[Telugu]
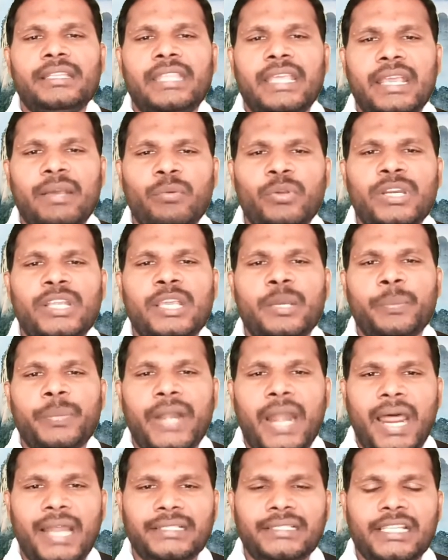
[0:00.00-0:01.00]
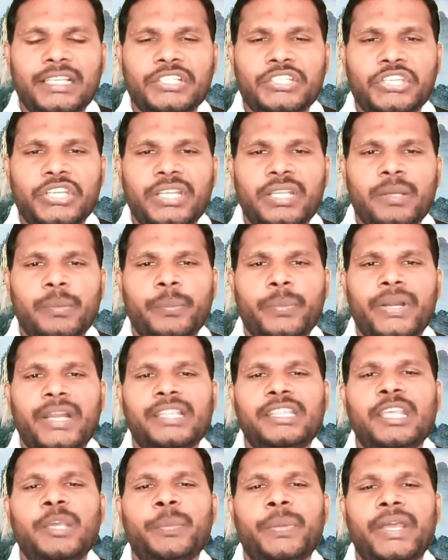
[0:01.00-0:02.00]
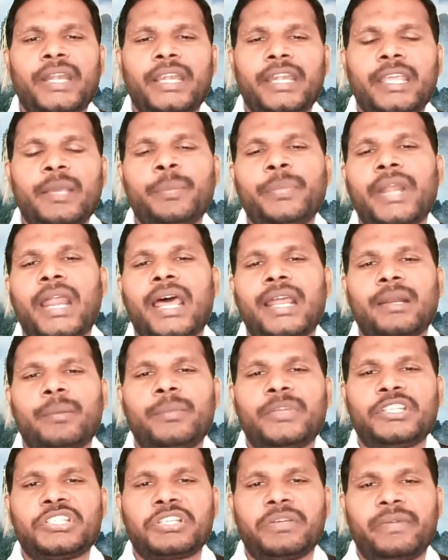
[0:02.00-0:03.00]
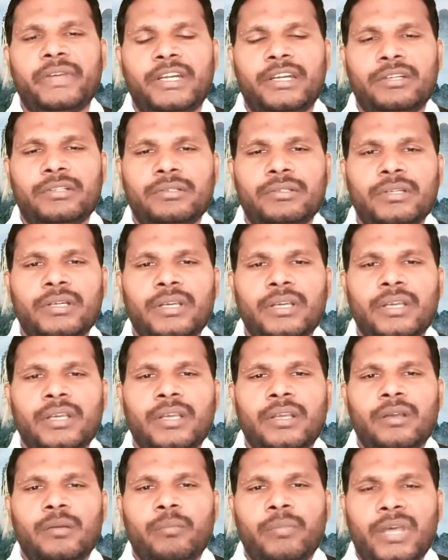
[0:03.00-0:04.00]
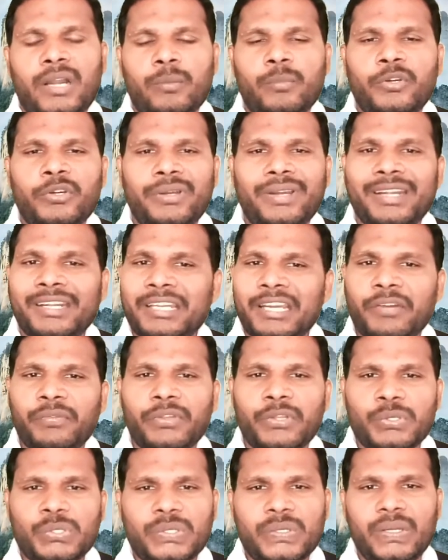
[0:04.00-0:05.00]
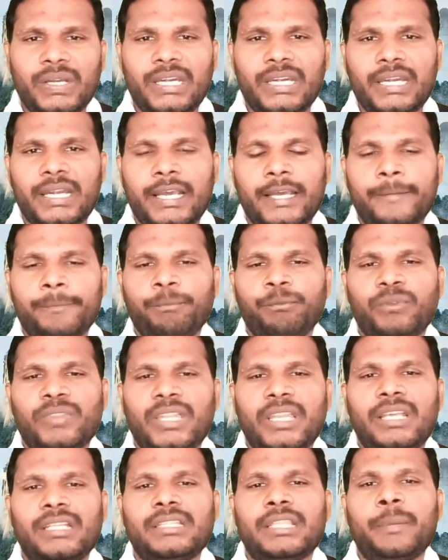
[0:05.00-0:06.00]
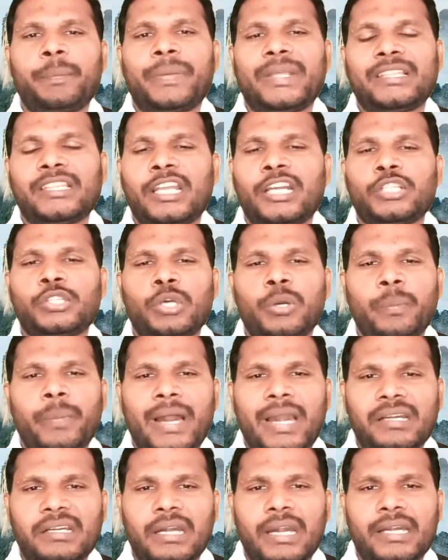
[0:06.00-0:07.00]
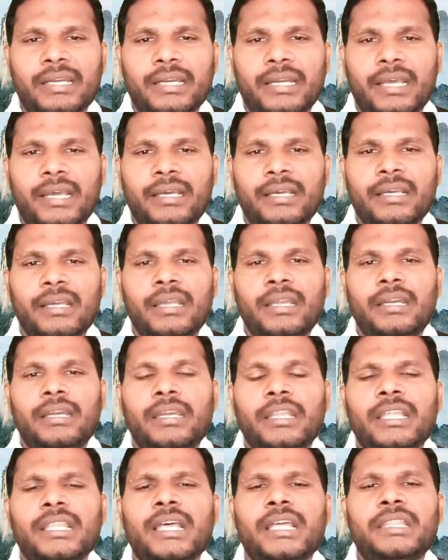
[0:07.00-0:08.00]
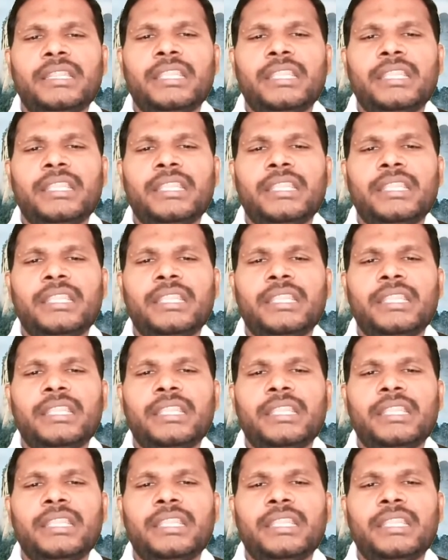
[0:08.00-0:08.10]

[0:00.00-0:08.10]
దేవునికి ప్రార్థించి ప్రతి పనిని ప్రారంభించవలను మనము ఇంటర్వ్యూస్కి వెళ్ళినా లేకపోతే పెద్దలతో మాట్లాడినా లేదా